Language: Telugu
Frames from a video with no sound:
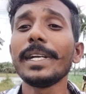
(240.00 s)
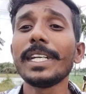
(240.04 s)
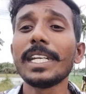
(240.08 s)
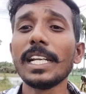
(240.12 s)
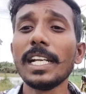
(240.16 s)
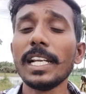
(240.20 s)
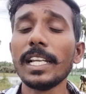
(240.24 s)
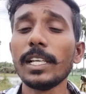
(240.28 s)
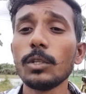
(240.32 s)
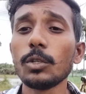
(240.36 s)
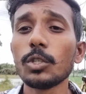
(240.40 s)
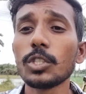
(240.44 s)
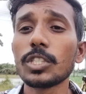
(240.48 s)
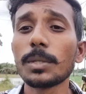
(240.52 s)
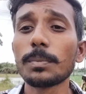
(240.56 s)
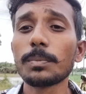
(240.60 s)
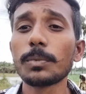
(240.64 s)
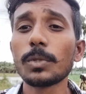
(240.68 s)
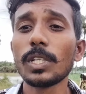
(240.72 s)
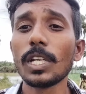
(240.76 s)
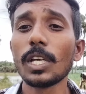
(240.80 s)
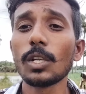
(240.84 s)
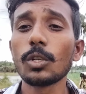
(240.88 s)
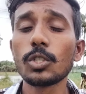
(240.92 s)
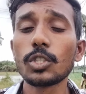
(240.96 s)
అయితే కనిపెట్టిన
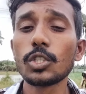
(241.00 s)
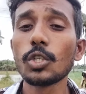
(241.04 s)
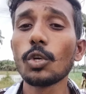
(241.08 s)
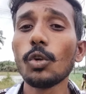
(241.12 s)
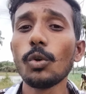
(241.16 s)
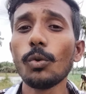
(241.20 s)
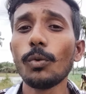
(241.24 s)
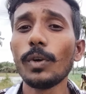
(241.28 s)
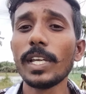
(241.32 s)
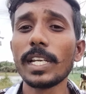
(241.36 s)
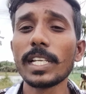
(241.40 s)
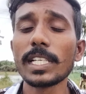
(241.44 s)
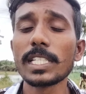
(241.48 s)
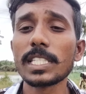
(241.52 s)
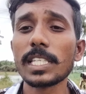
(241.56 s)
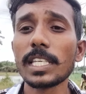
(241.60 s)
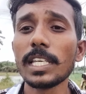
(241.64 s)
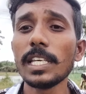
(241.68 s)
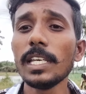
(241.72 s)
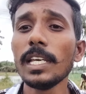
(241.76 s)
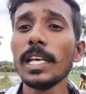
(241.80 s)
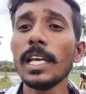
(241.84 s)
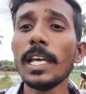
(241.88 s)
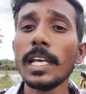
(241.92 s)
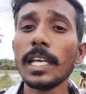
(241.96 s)
లేదు అని చెప్తున్నారు చోలు
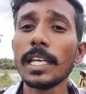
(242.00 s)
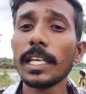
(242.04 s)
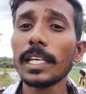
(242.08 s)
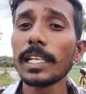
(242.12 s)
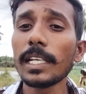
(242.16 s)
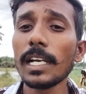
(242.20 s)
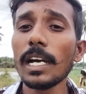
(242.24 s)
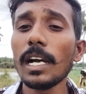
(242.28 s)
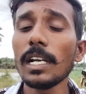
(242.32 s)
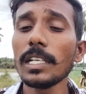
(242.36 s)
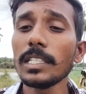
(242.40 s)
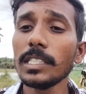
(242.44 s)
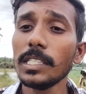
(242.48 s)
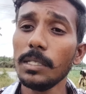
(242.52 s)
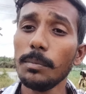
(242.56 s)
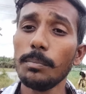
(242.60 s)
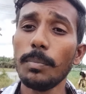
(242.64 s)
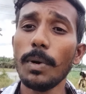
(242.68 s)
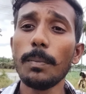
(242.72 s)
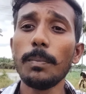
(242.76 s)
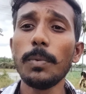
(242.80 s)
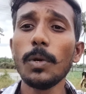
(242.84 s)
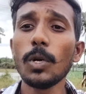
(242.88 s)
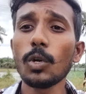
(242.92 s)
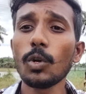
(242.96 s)
వైరస్కి
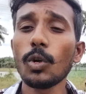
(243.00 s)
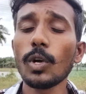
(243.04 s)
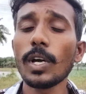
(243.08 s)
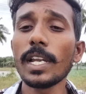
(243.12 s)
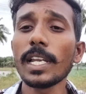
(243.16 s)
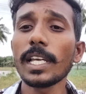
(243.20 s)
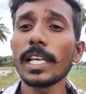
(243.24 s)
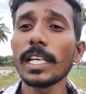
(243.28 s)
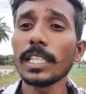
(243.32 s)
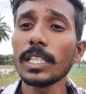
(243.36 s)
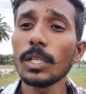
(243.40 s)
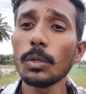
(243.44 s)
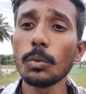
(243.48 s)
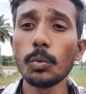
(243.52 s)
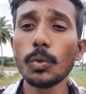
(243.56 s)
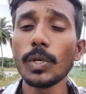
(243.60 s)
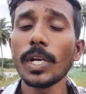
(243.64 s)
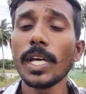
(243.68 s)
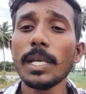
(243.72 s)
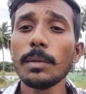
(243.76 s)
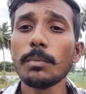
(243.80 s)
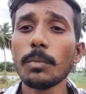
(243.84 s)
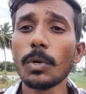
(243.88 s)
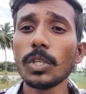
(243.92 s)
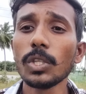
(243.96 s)
ఇంకా ఈ బబ్బుల
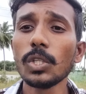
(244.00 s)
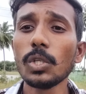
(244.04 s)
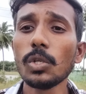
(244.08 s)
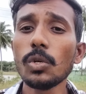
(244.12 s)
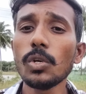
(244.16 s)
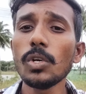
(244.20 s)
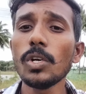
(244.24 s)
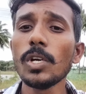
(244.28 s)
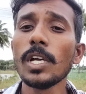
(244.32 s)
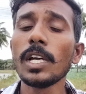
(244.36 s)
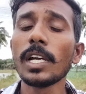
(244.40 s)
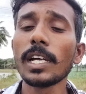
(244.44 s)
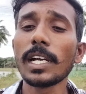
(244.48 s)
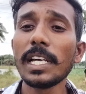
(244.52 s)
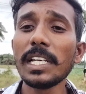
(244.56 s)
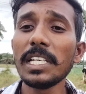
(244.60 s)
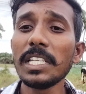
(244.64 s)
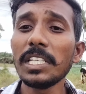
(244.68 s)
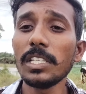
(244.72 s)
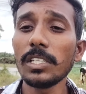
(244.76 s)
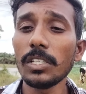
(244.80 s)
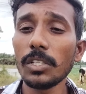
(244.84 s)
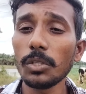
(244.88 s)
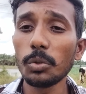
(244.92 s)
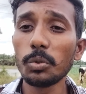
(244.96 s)
రోగానికి అయితే ఉన్నాయి మందులు
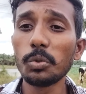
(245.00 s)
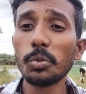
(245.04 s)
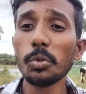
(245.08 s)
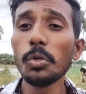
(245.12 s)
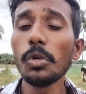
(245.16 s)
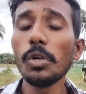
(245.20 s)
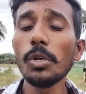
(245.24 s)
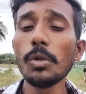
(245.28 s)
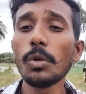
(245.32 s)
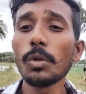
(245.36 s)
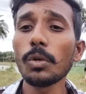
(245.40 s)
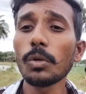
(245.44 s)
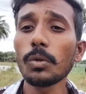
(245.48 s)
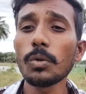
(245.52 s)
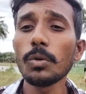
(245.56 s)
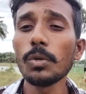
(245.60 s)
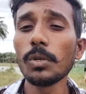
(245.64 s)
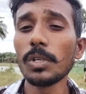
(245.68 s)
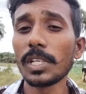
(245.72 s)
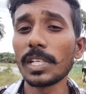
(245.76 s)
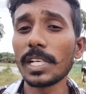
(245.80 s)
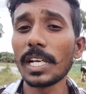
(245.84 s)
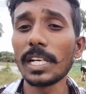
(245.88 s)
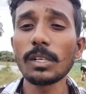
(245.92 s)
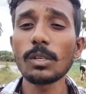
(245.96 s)
కానీ
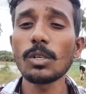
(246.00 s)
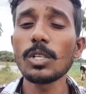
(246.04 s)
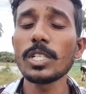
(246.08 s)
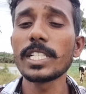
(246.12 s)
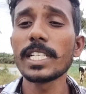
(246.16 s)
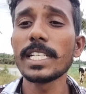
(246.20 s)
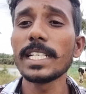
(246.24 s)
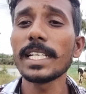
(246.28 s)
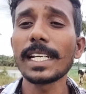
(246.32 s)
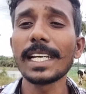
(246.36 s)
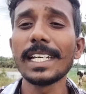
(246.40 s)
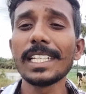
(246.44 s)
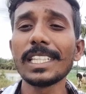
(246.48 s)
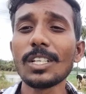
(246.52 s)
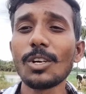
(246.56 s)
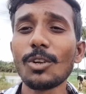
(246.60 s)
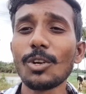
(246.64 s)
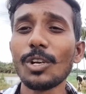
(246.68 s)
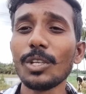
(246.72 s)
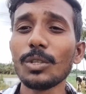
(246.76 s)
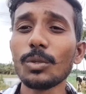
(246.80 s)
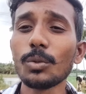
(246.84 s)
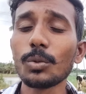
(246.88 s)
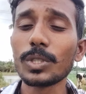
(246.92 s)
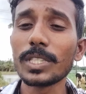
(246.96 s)
దూళ్ళ వరకు ఈ కంట్రోల్
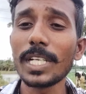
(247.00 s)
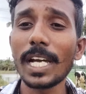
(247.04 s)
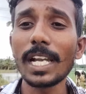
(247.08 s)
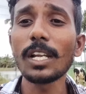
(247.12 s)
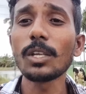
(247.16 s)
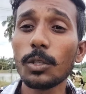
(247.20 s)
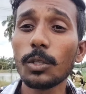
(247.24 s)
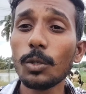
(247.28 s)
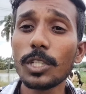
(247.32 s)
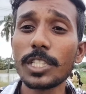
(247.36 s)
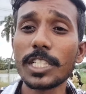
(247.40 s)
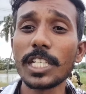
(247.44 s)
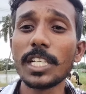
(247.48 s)
చేయకైతే ఉండలేదు